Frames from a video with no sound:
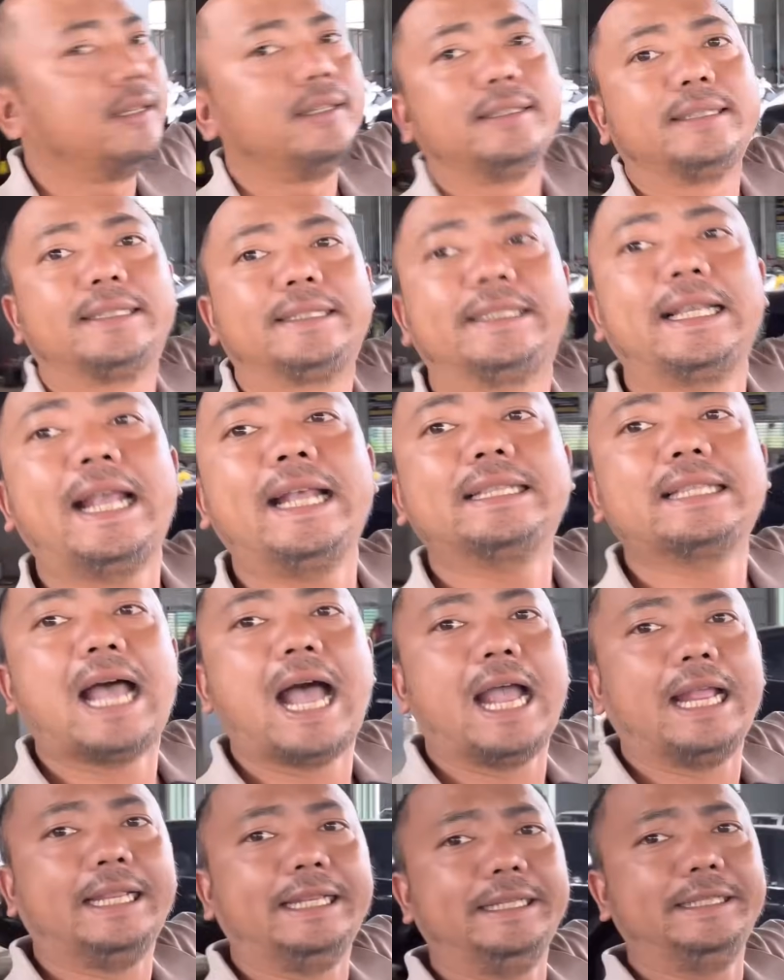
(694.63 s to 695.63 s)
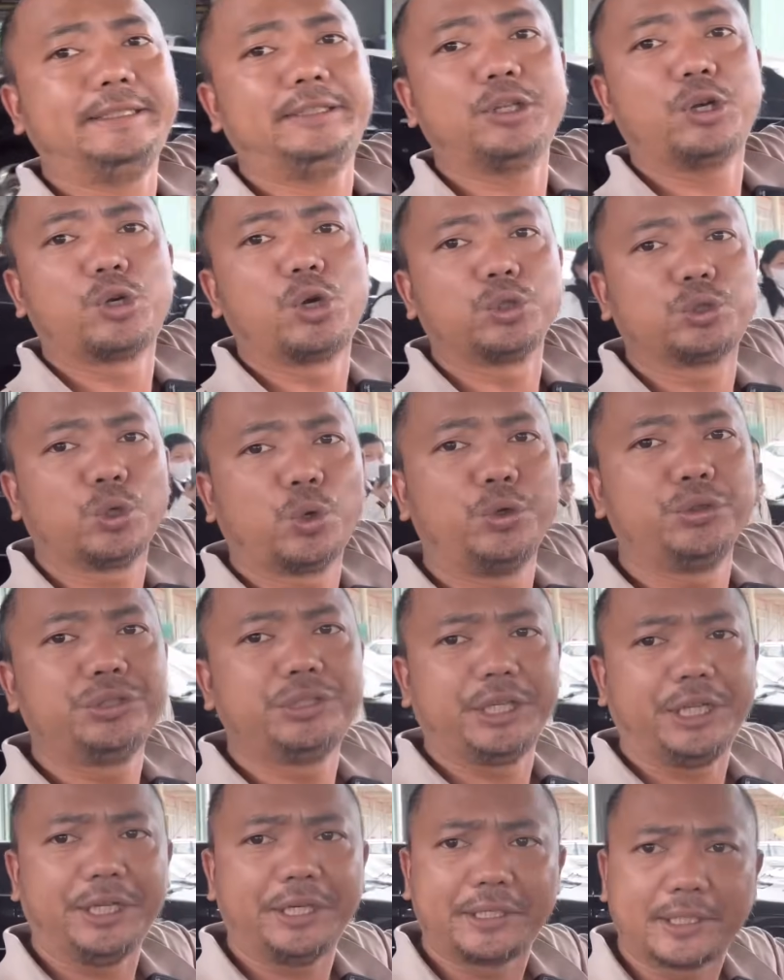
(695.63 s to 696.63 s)
xe tải cho cô chú anh
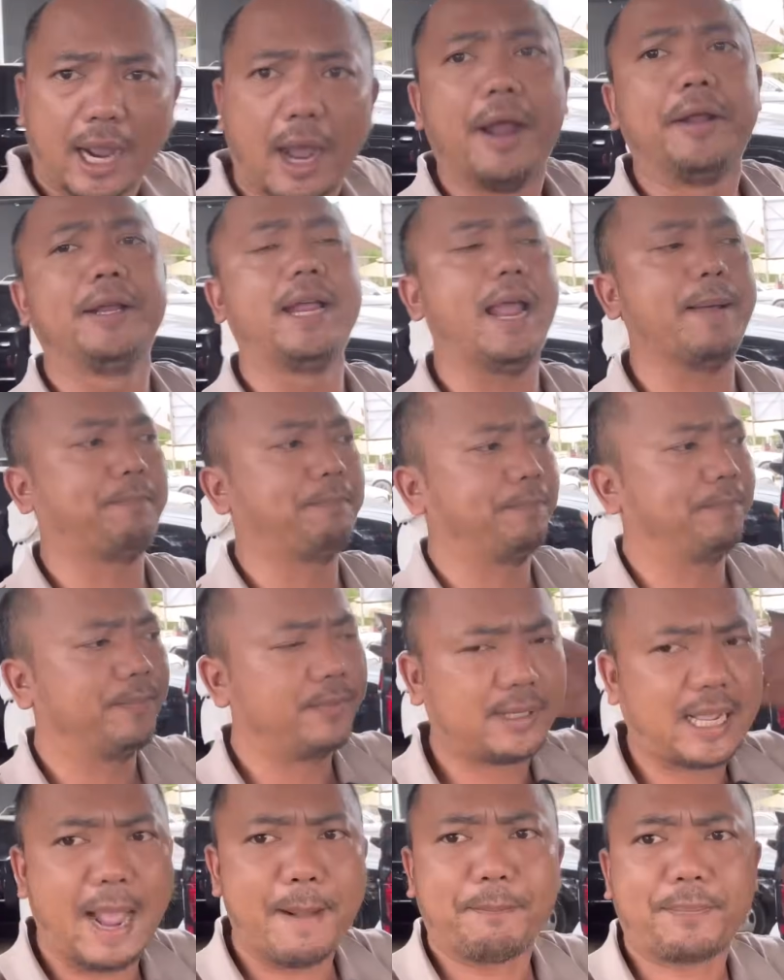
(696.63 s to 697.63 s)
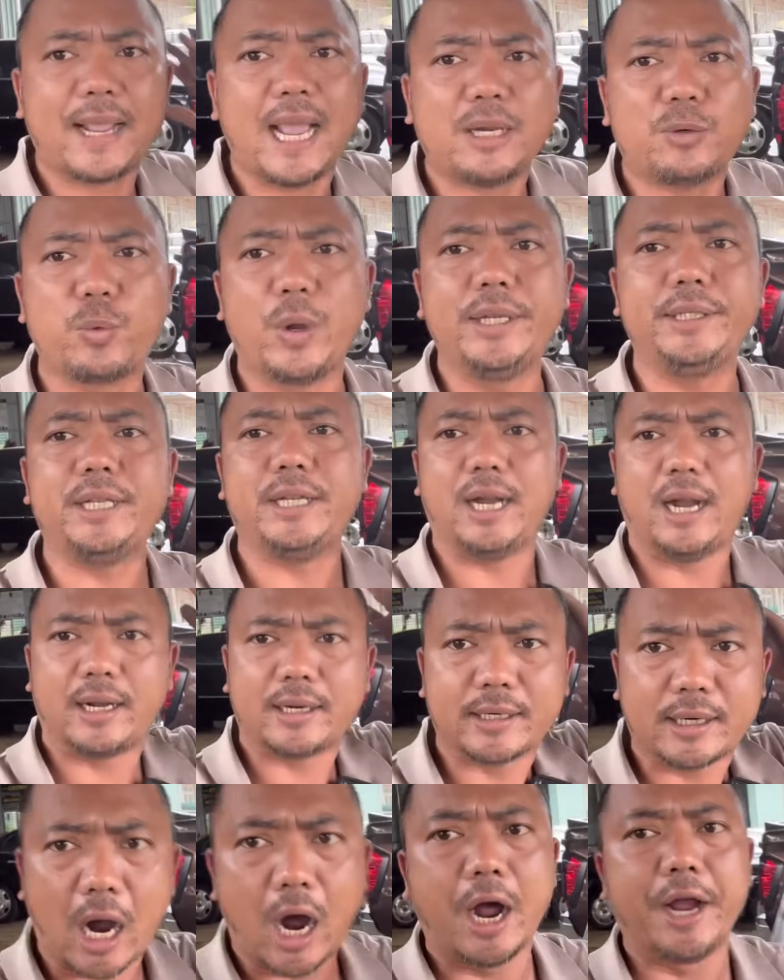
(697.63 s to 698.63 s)
chị khởi nghiệp cam kết quý anh chị rằng
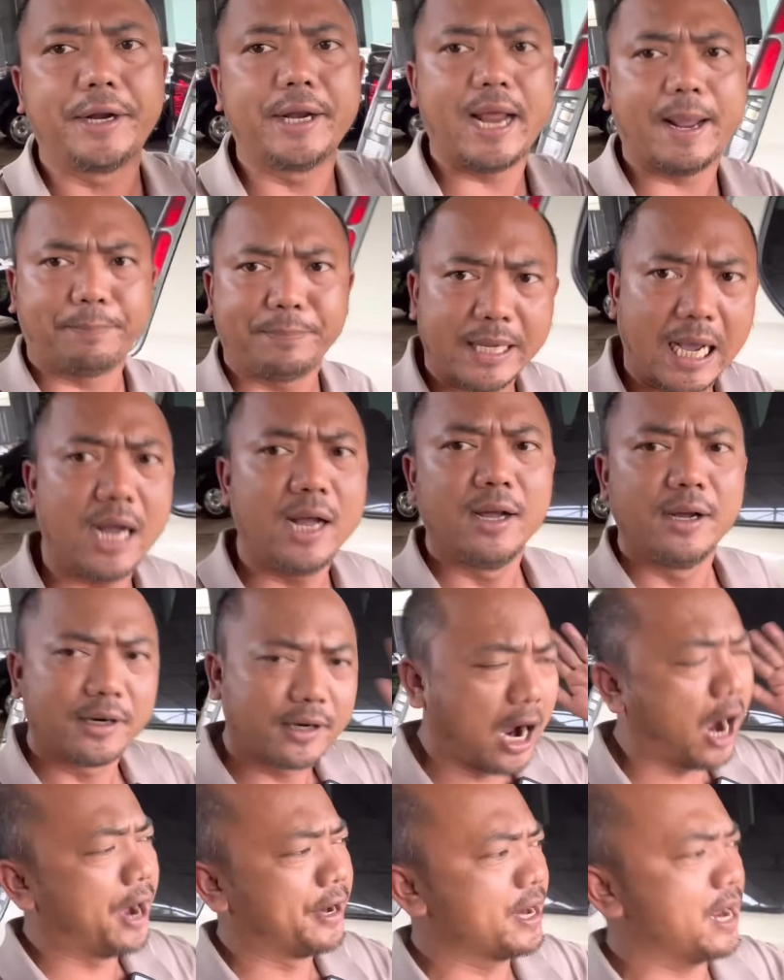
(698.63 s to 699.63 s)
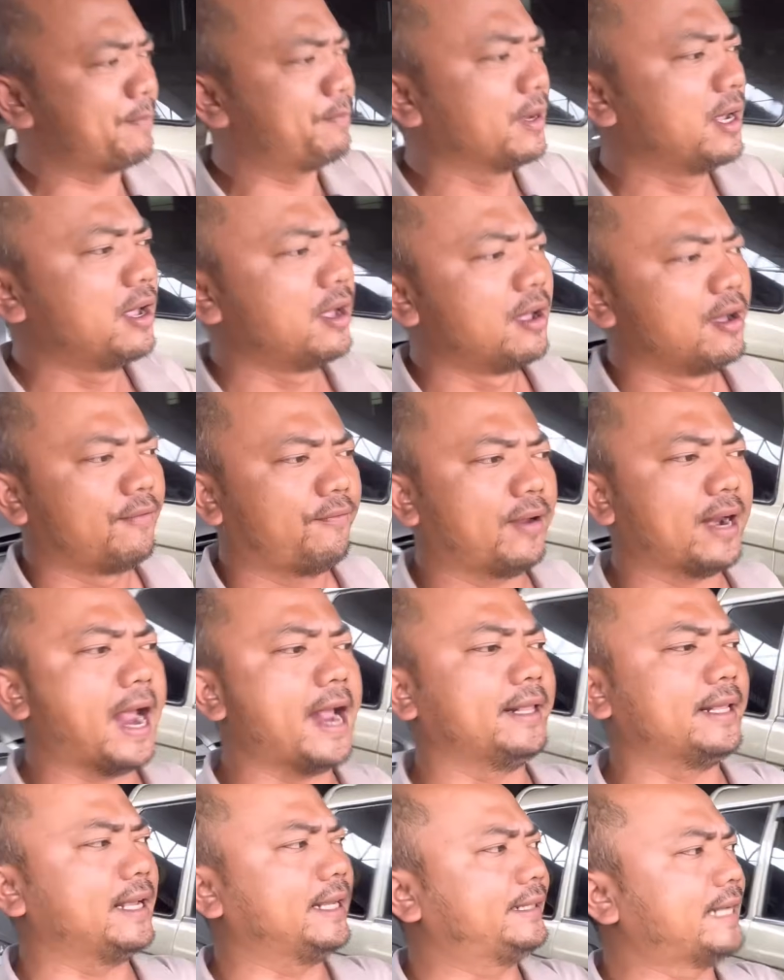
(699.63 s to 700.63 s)
khởi nghiệp nhé khởi nghiệp và
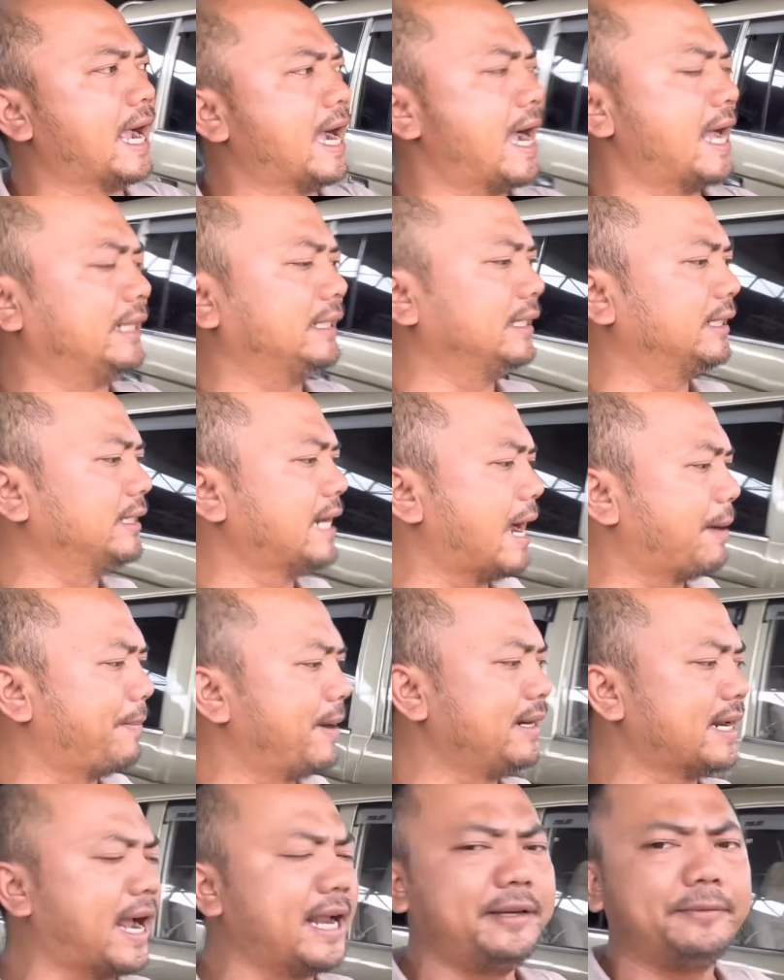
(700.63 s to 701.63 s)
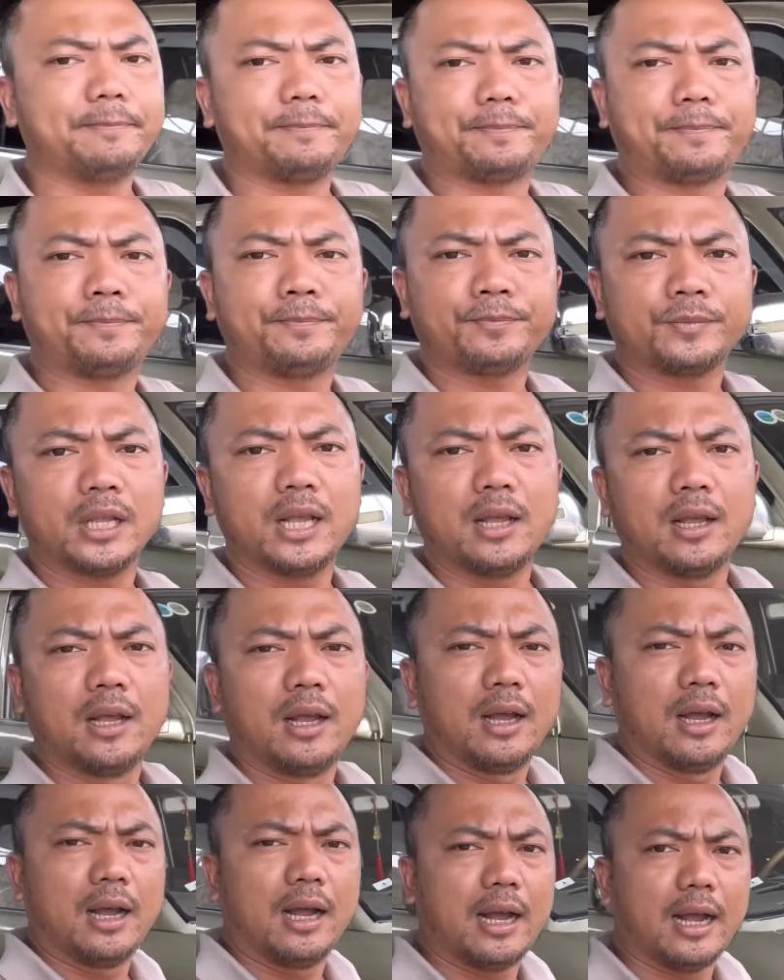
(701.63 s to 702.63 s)
đây thì chẳng hạn như đằng bên đây
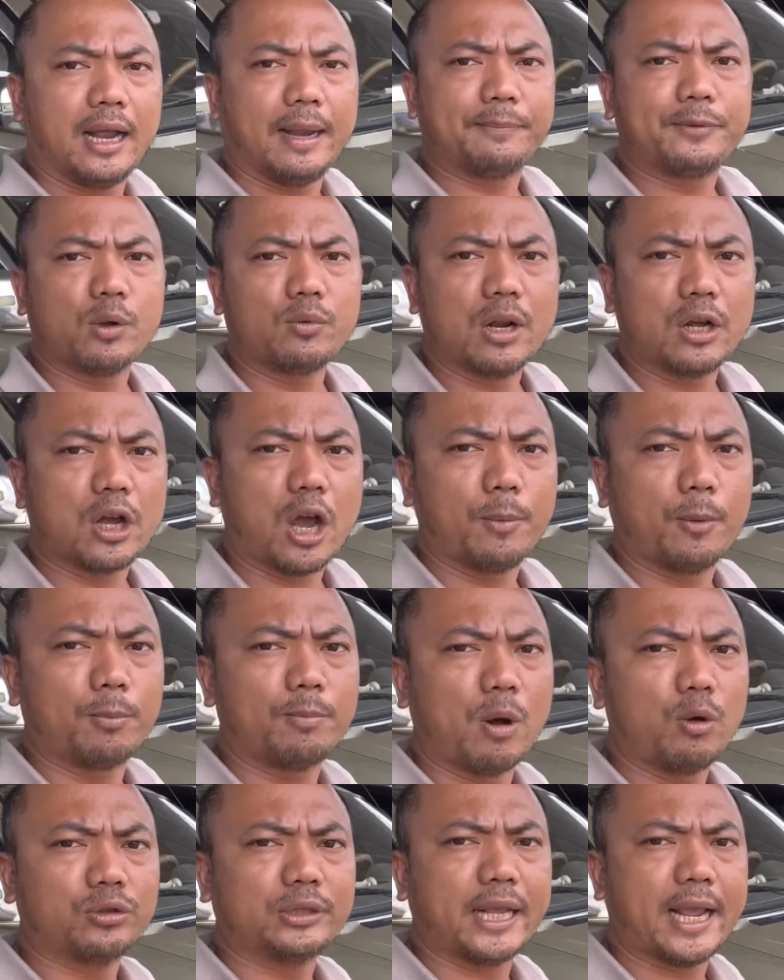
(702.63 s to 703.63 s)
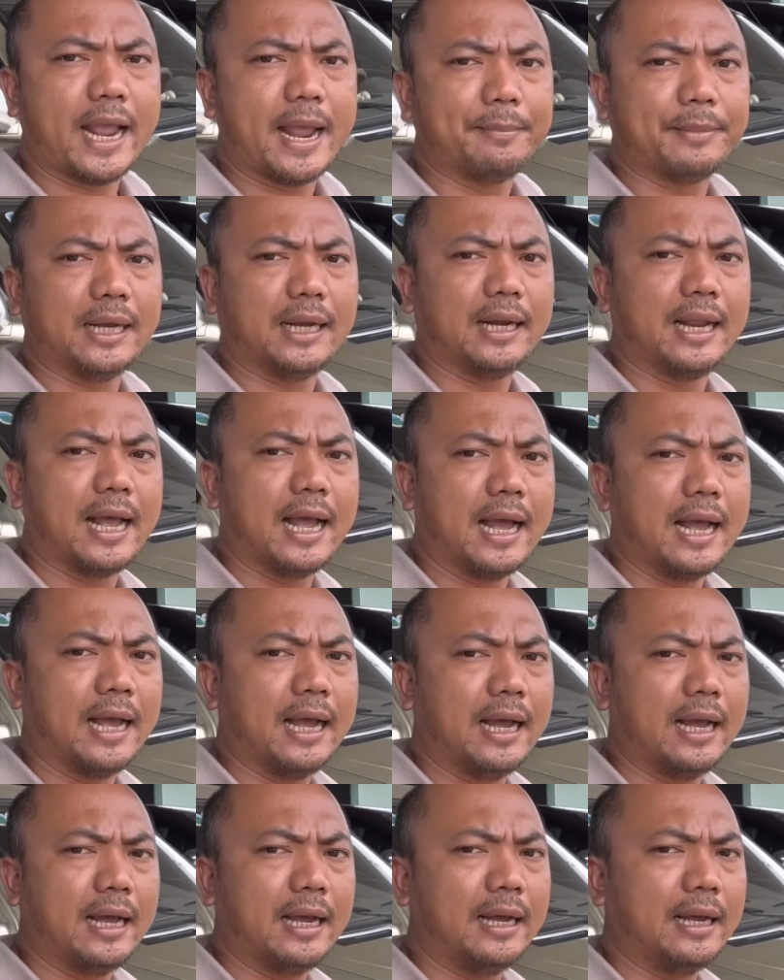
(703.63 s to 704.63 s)
à, em Trung đang còn một mẫu xe em này
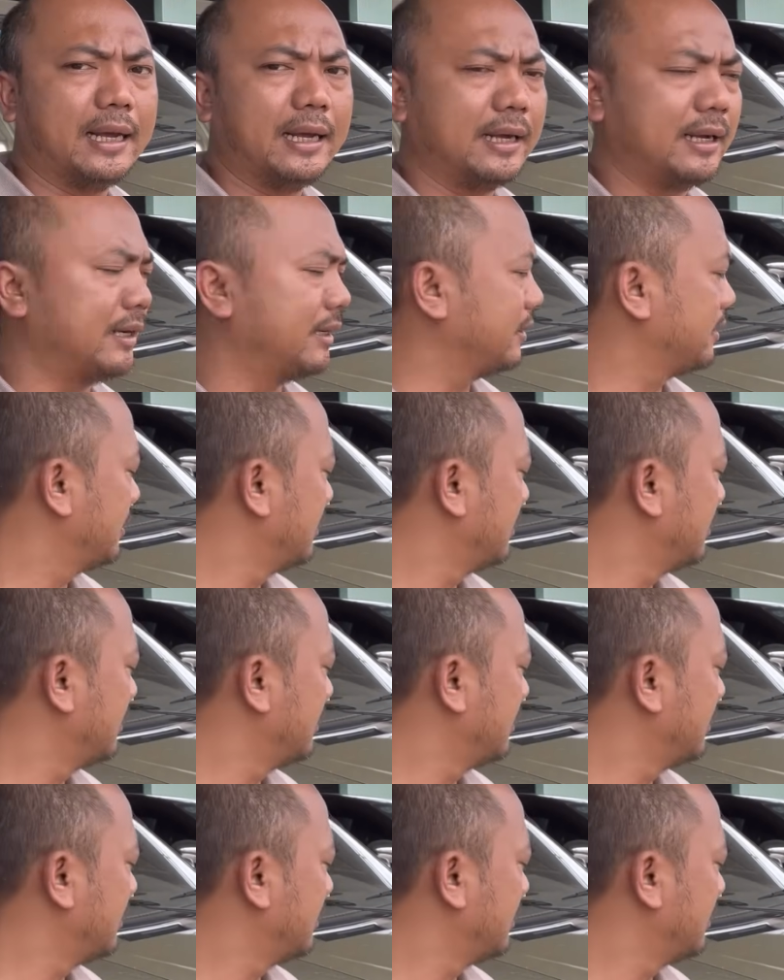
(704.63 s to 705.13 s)
là